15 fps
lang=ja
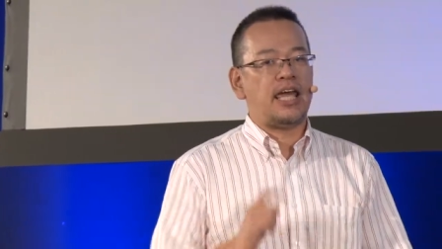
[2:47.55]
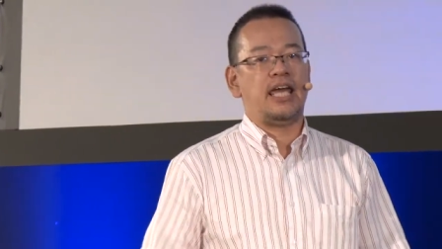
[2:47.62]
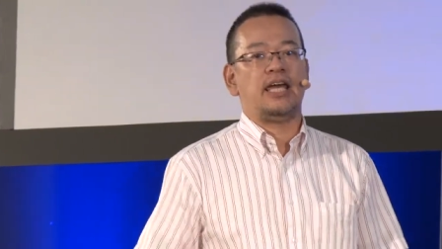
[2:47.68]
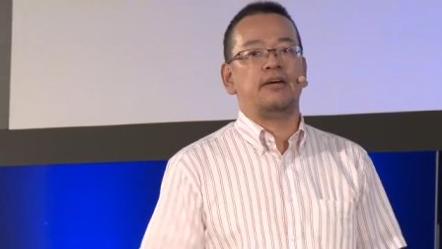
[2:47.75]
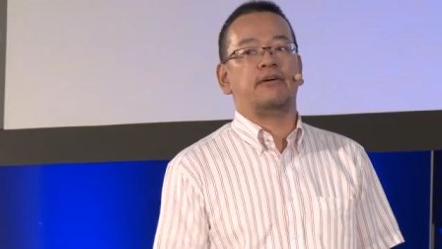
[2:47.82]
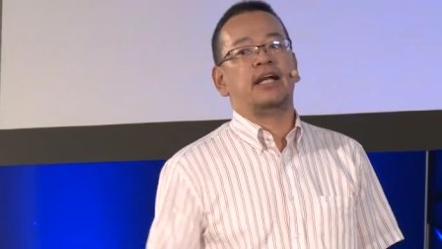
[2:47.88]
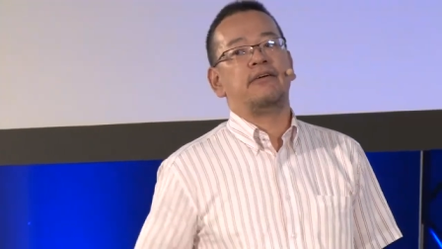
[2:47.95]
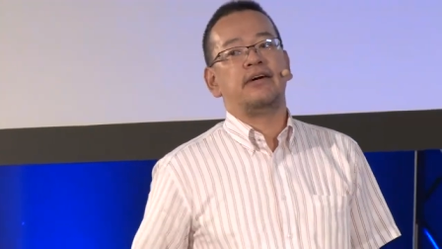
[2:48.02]

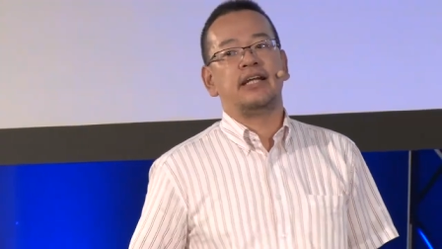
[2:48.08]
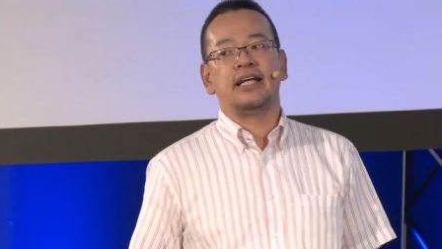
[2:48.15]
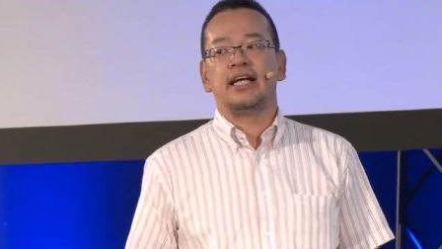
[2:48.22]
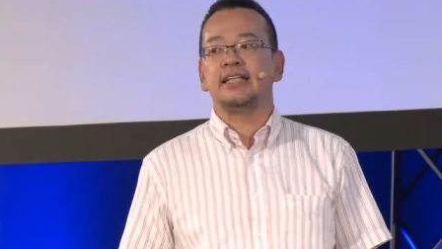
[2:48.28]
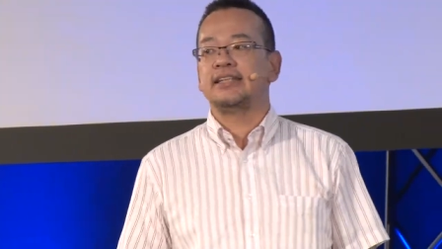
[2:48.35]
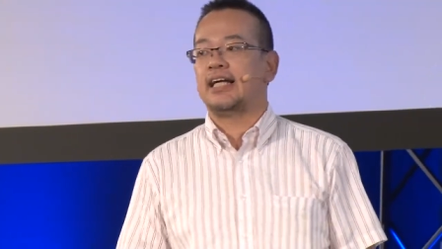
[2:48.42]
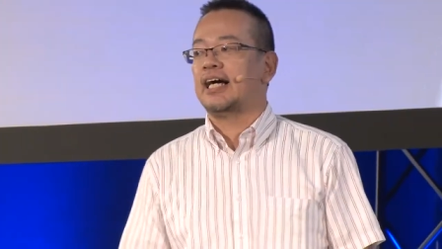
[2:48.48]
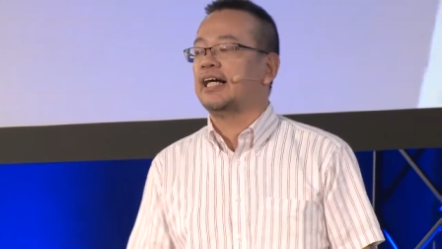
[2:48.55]
えー、我々
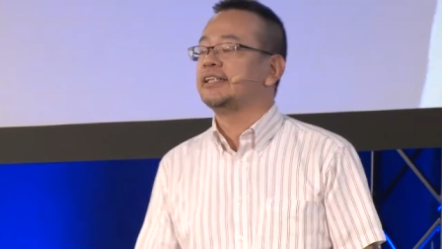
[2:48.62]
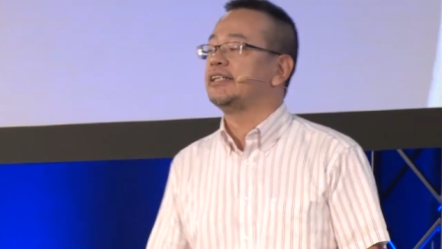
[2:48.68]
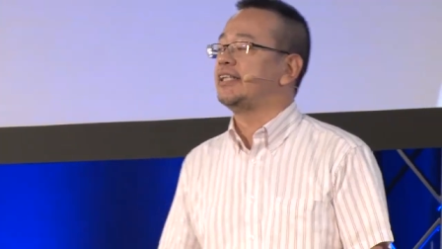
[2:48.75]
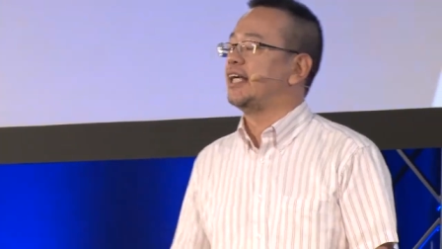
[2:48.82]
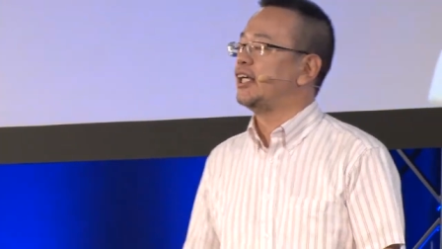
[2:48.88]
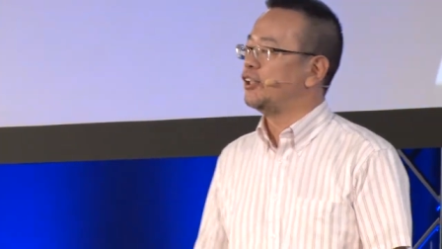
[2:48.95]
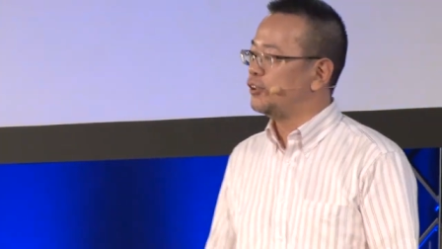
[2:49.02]
が探してい